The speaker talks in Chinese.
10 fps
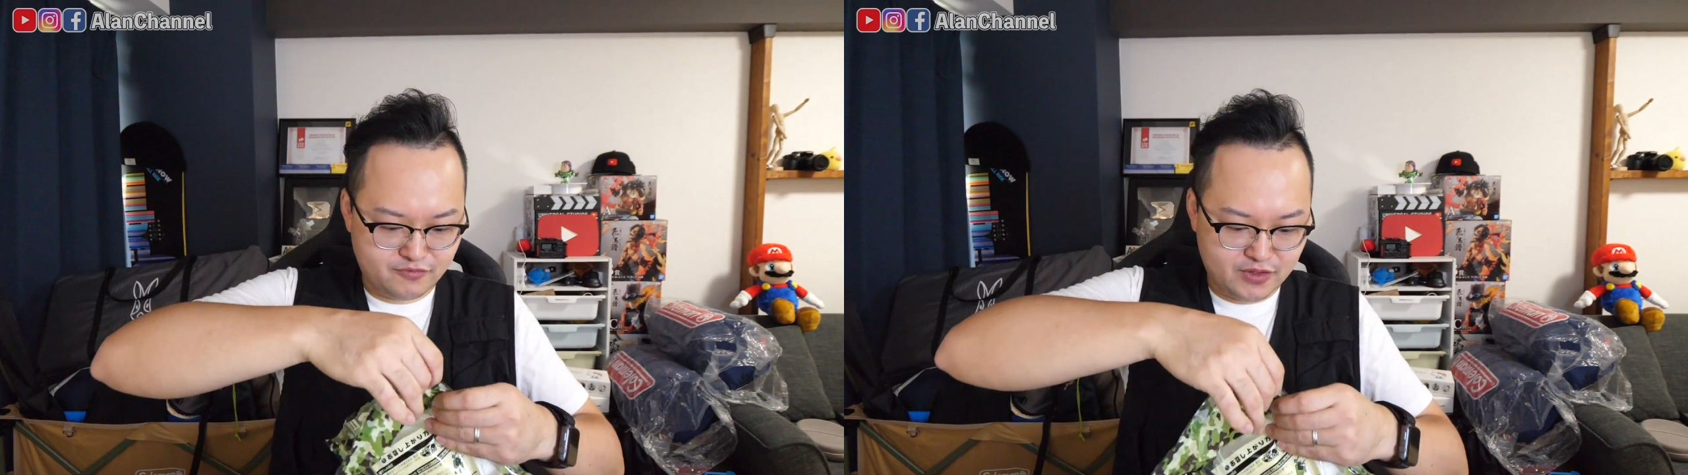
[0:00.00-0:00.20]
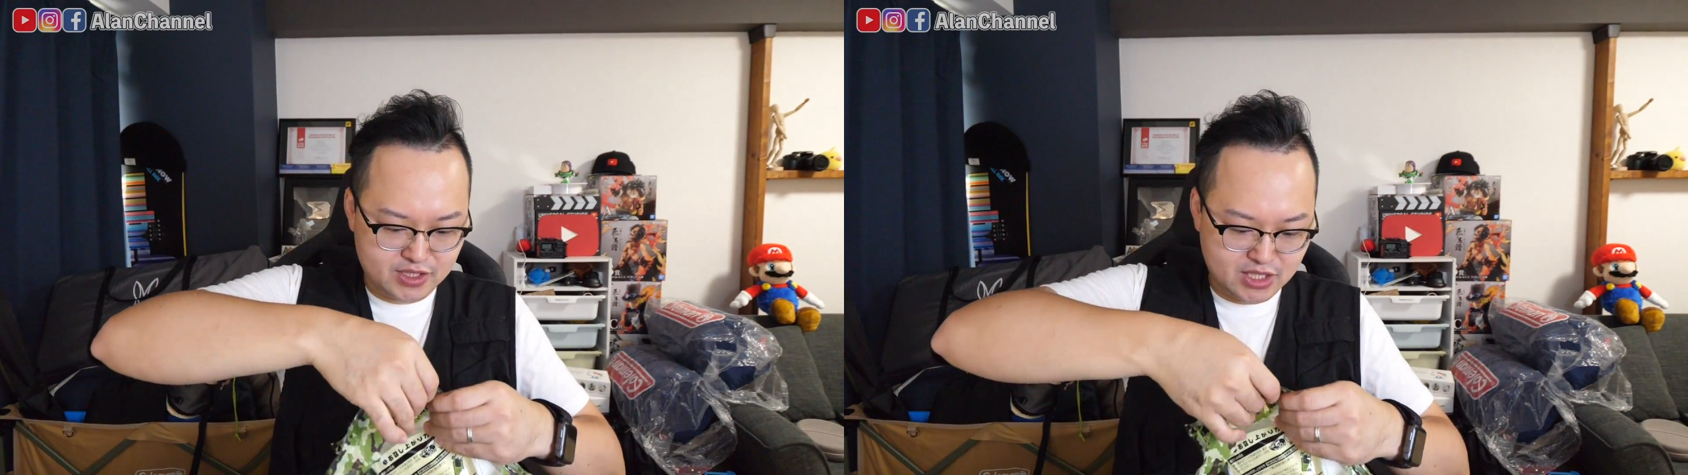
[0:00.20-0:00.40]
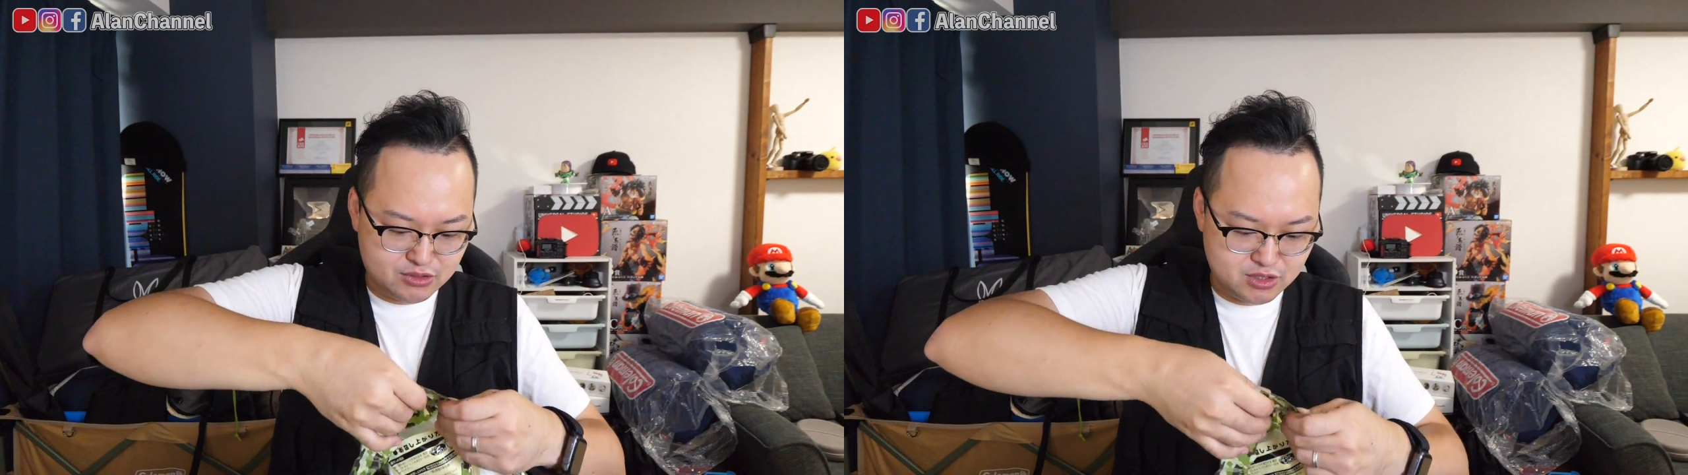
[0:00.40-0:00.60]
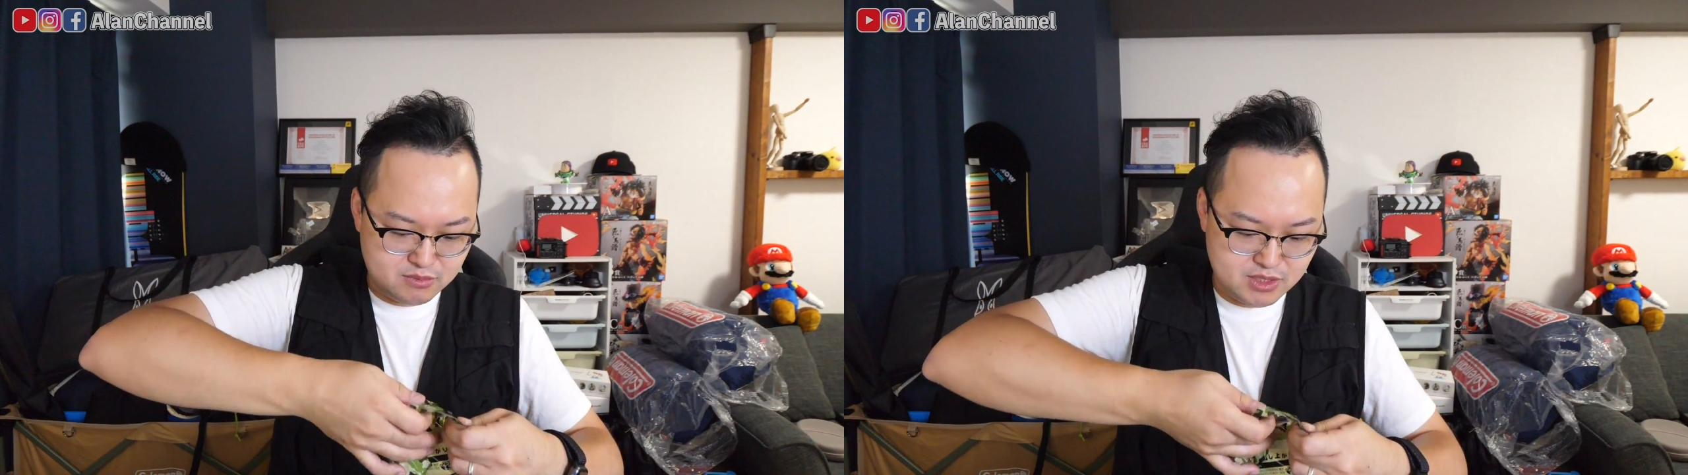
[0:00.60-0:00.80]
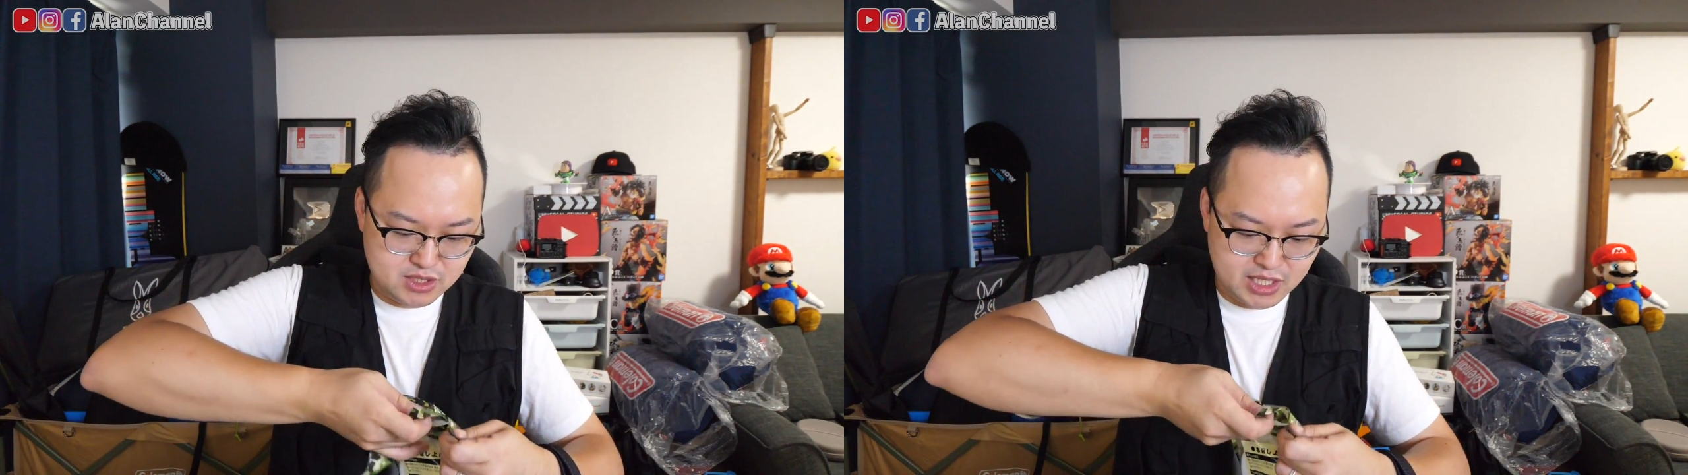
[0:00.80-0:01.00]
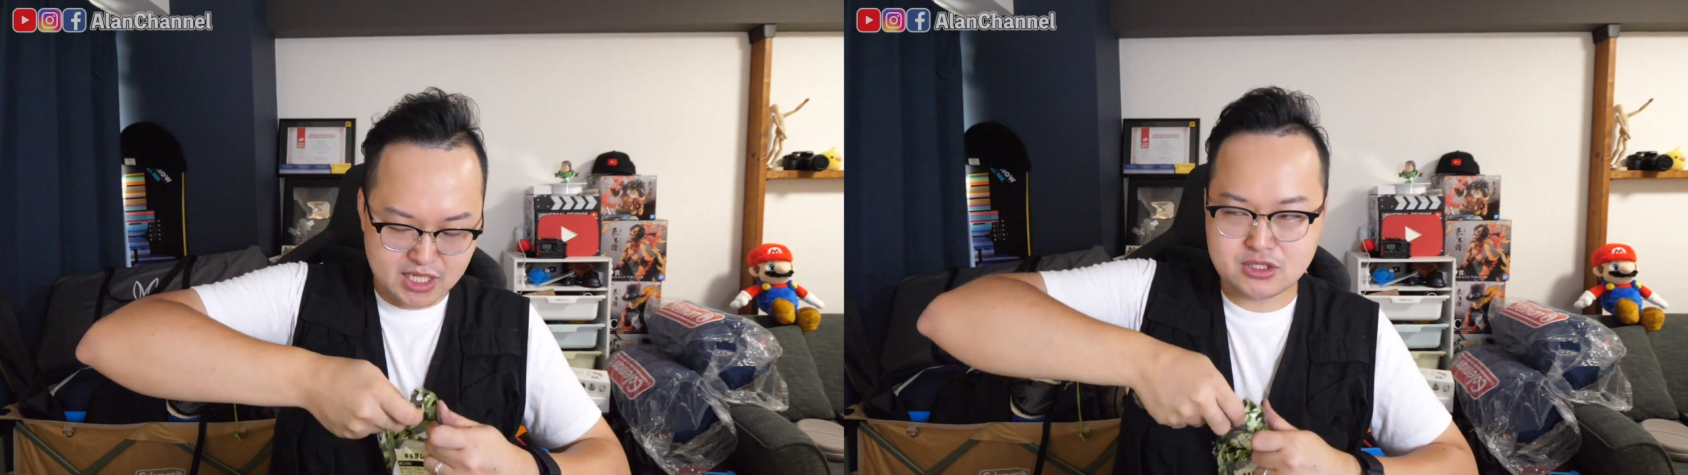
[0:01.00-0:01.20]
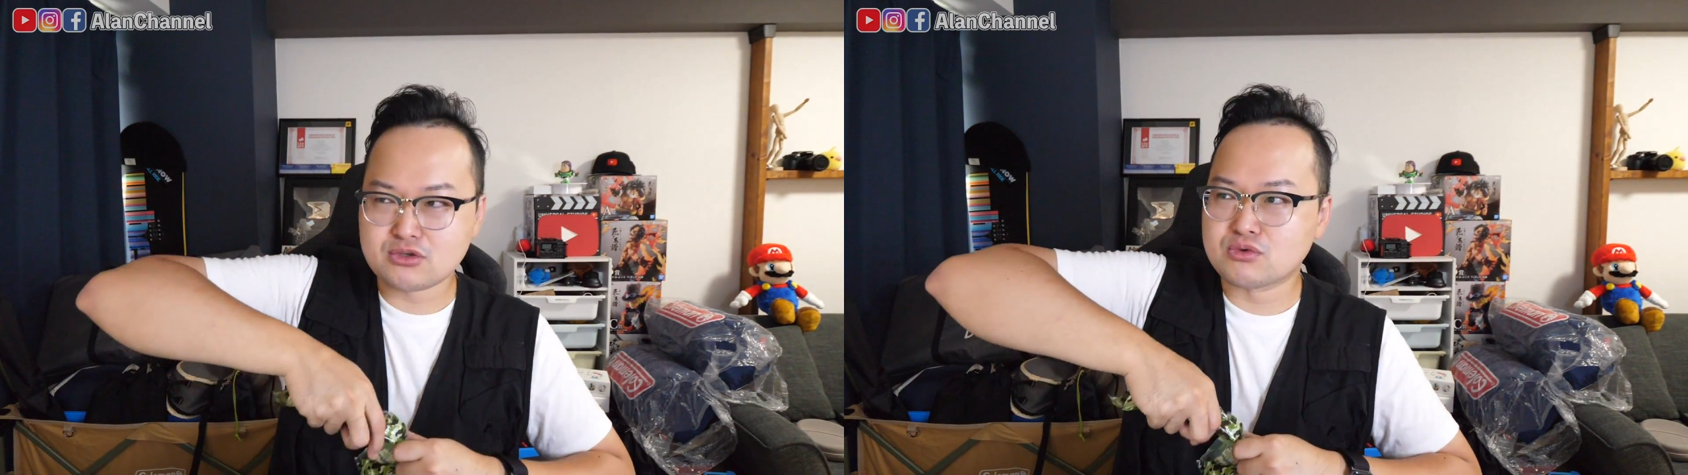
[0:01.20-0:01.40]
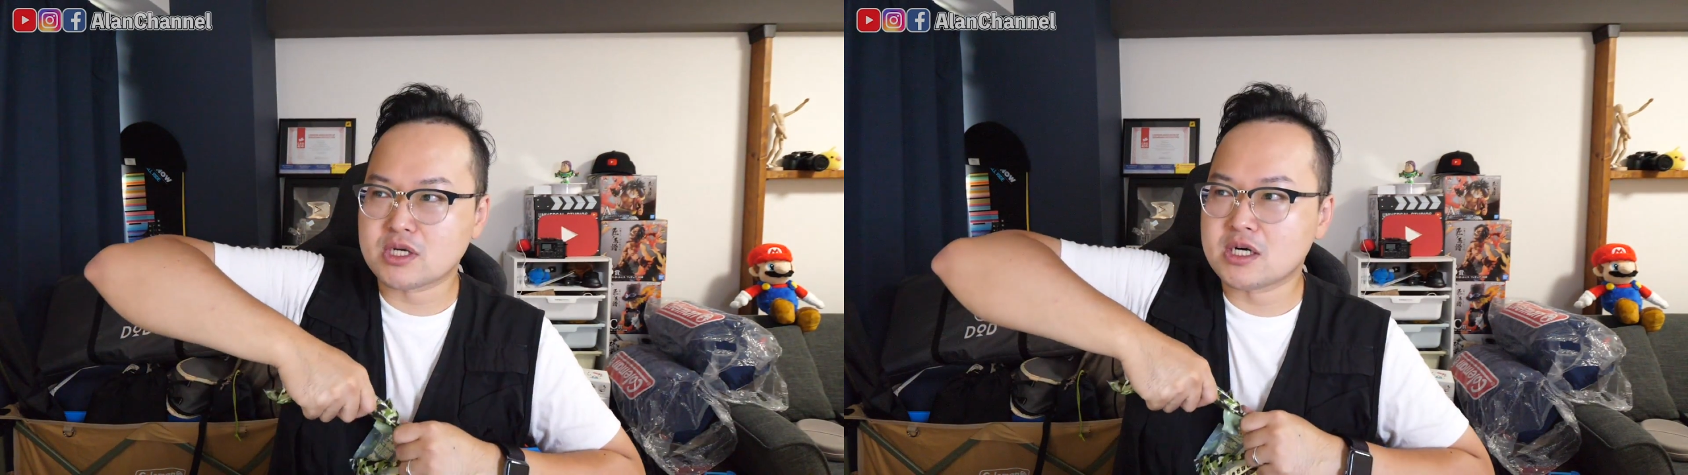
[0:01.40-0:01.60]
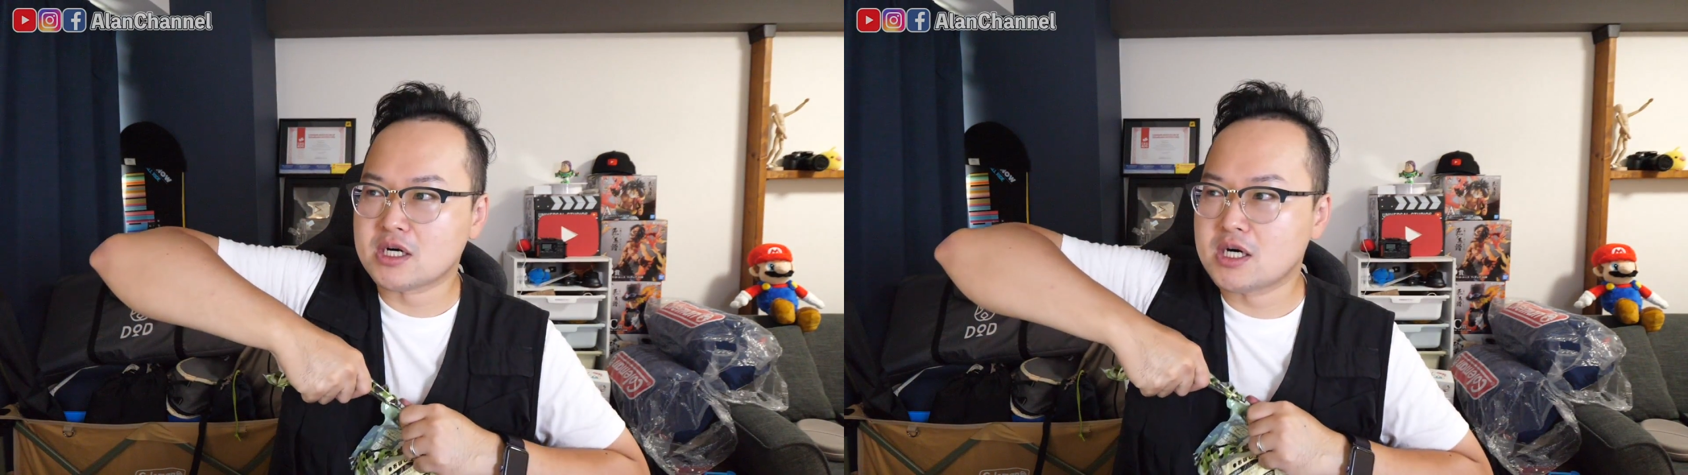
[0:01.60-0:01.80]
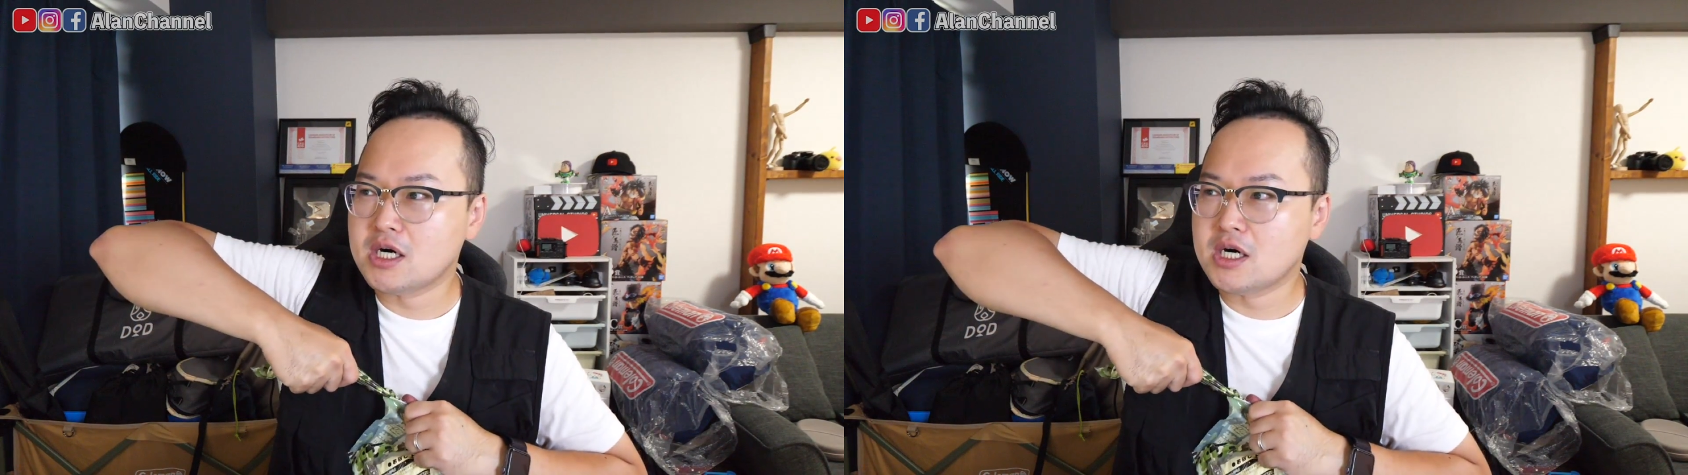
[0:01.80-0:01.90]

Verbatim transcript: 放在水里面，给它煮个